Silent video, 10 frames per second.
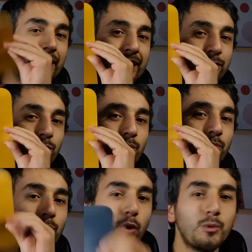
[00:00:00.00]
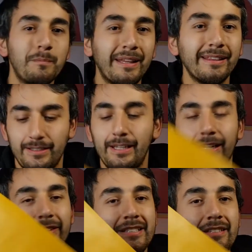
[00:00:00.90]
es un mousepad que es
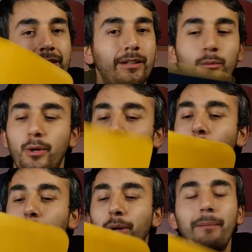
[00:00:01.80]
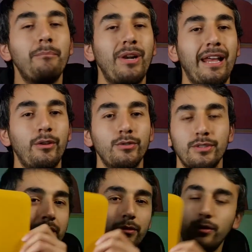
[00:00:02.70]
reversible, lo puedes ocupar por ambos lados,
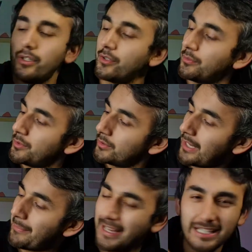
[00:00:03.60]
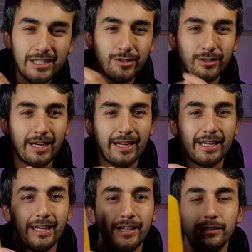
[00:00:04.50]
de colores como amarillo,
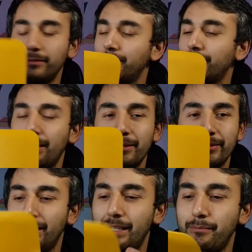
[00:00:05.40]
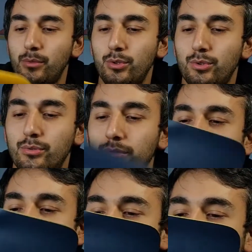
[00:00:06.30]
anaranjado, pero está pero hermoso.
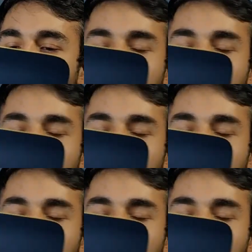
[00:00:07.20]
Y esta es la